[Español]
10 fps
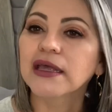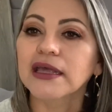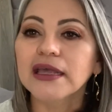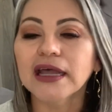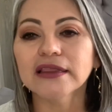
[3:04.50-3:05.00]

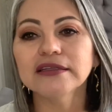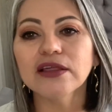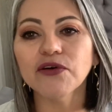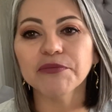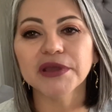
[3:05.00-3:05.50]
Y antes de
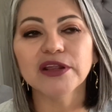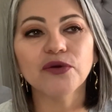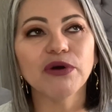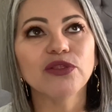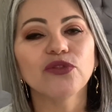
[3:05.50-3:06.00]
dormir,
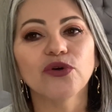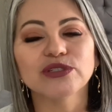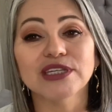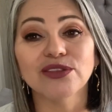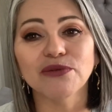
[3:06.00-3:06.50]
cuando
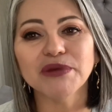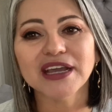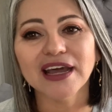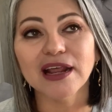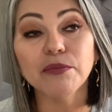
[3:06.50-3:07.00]
siento mi
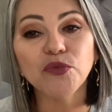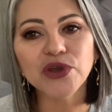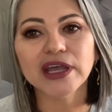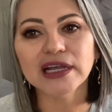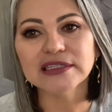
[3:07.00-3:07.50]
cara muy
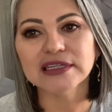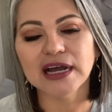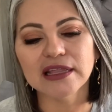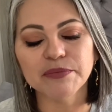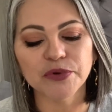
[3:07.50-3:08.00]

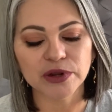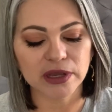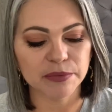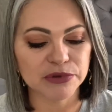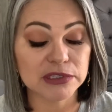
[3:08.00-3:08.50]
cansada,
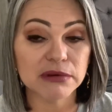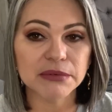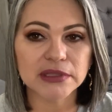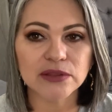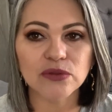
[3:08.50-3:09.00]
porque
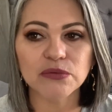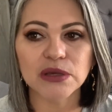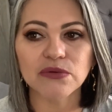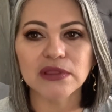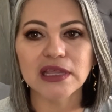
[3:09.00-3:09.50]
posiblemente tuve
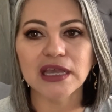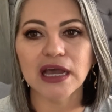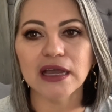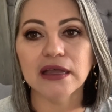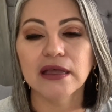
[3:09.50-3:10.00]
un
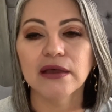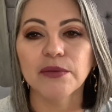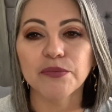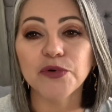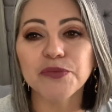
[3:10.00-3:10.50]
día
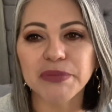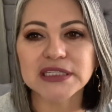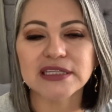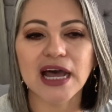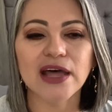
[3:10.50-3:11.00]
muy
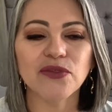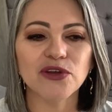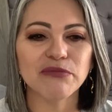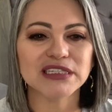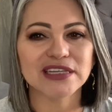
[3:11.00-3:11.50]
pesado y
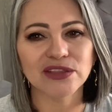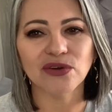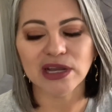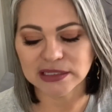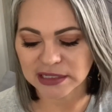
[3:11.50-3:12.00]
me siento
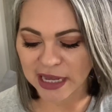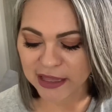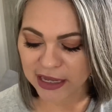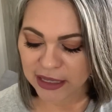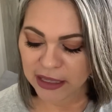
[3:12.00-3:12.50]

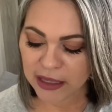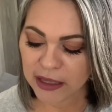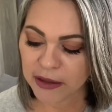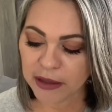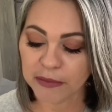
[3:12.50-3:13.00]
cansada,
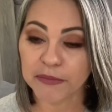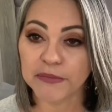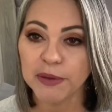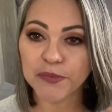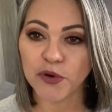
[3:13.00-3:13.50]

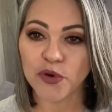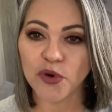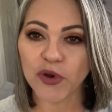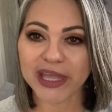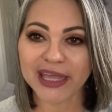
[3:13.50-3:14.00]
me
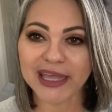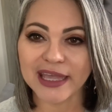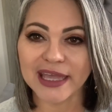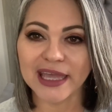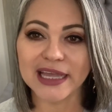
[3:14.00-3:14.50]
pongo
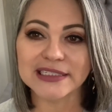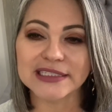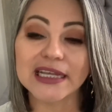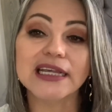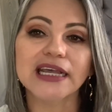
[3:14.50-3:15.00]

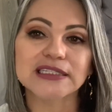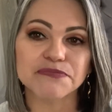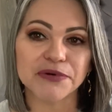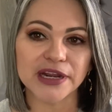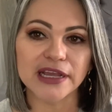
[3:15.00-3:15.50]
este
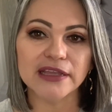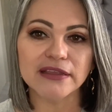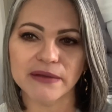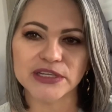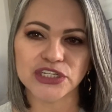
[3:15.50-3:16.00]
spray
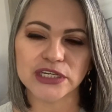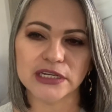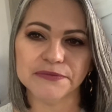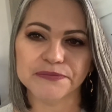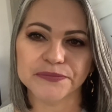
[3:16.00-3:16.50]

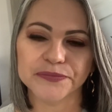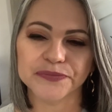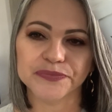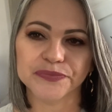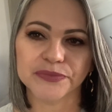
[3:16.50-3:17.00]
agua
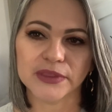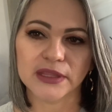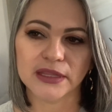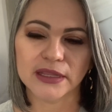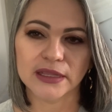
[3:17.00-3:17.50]
termal de la
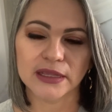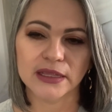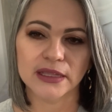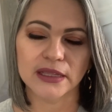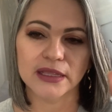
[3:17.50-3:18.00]
marca
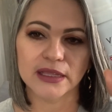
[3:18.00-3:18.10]
Vichy.